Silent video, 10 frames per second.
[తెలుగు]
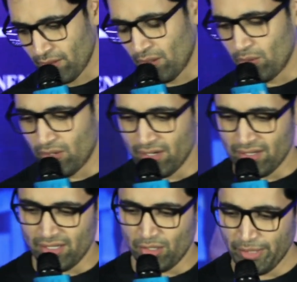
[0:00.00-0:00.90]
ఒక
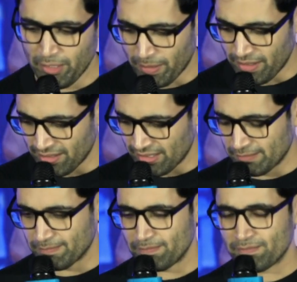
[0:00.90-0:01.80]
ట్వీట్ పడింది
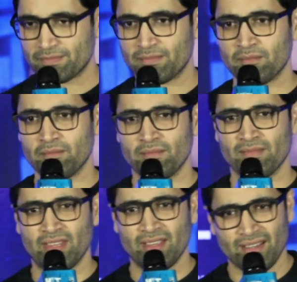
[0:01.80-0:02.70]

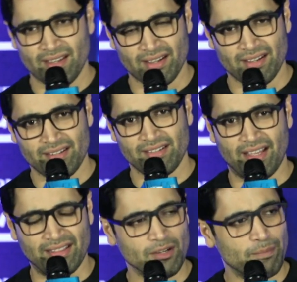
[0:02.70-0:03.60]
uh,
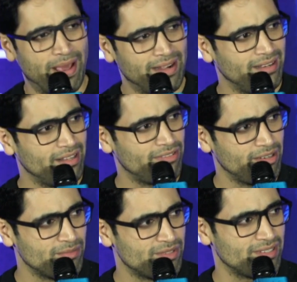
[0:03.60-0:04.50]
అందరూ పాన్ ఇండియా
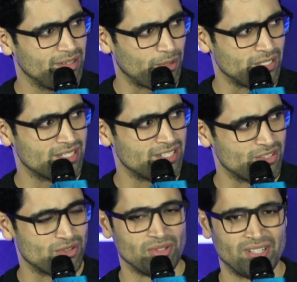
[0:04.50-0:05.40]
ఫిలిమ్స్ని ప్రొజెక్ట్
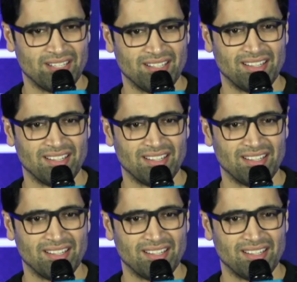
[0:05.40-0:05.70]
చేస్తుంటే